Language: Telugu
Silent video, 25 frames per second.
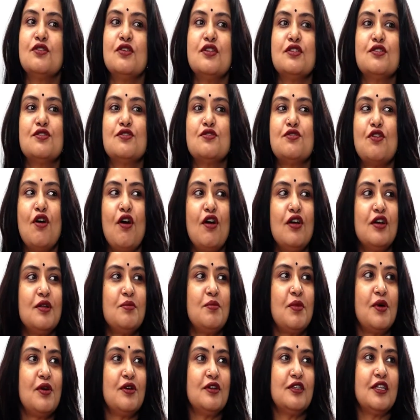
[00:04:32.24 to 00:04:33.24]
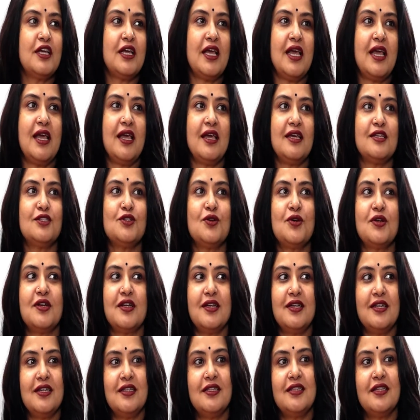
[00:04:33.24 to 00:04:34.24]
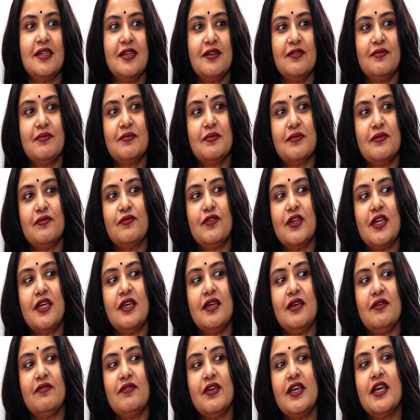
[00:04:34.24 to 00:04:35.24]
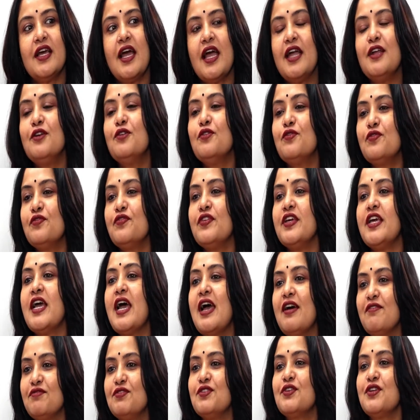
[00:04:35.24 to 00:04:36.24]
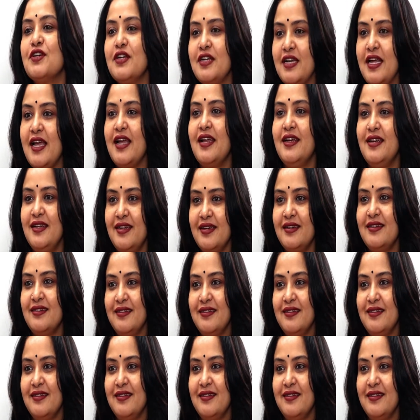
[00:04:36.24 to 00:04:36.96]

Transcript: సో ఇట్స్ నాట్ అబౌట్ ద ఏజ్ ఆర్ ఎనీథింగ్ వీ వీ కైండ్ ఆఫ్ వీ హ్యావ్ ద కనెక్ట్